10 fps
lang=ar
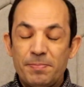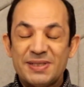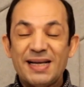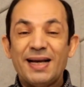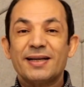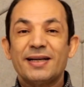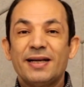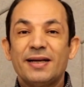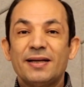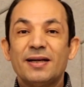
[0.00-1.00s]
مساء
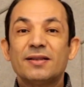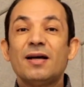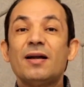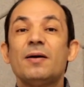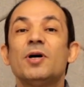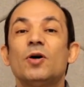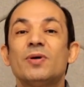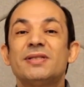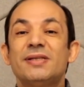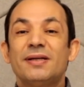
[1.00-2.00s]
الخير يا ترى ما
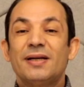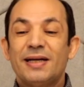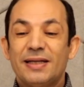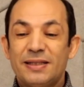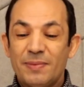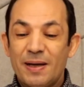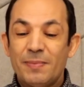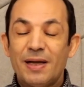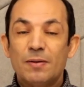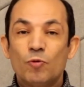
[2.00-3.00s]
هو سر
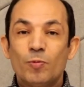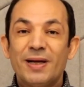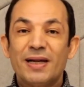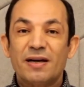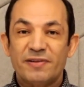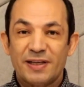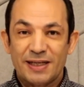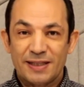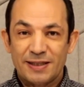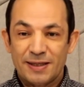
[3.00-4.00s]
الاهتمام المبالغ فيه
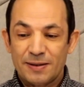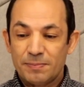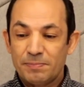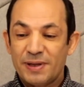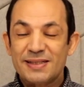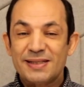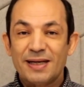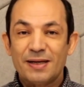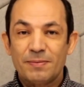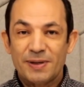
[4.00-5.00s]
جدا
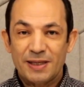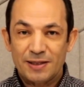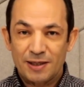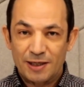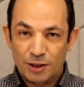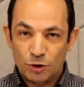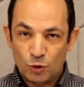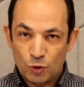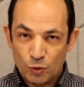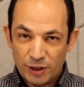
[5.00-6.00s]
برسائل البريد
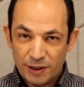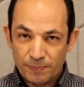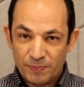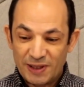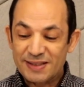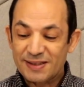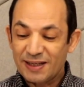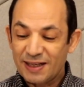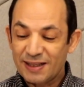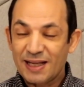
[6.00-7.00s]
الإلكتروني
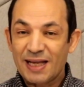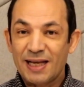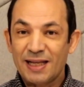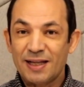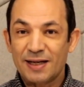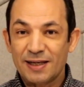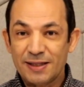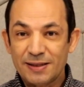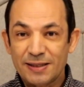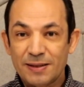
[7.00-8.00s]
للسيدة هيلاري
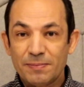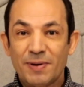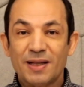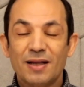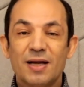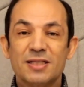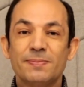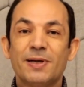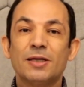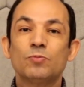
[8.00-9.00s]
كلينتون بعد أن
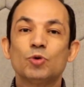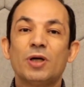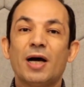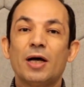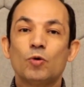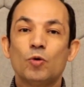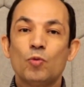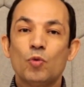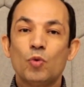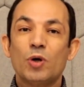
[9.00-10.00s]
أصبحت متاحة
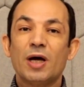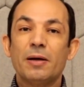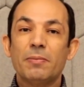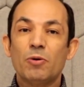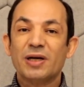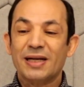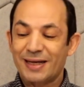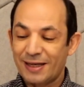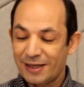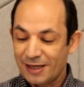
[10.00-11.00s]
للجمهور على موقع
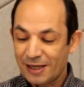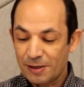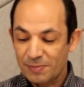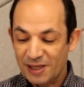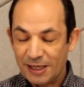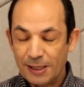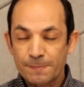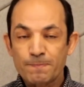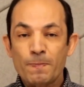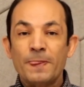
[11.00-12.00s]
الخارجية
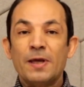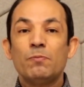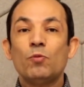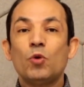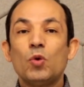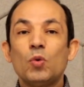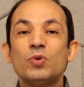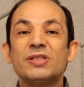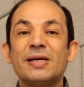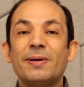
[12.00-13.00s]
الأمريكية منذ
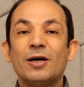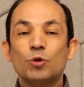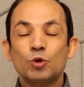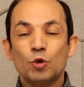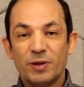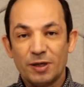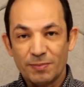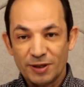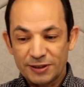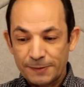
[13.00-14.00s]
7 أكتوبر
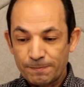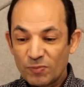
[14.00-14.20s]
الماضي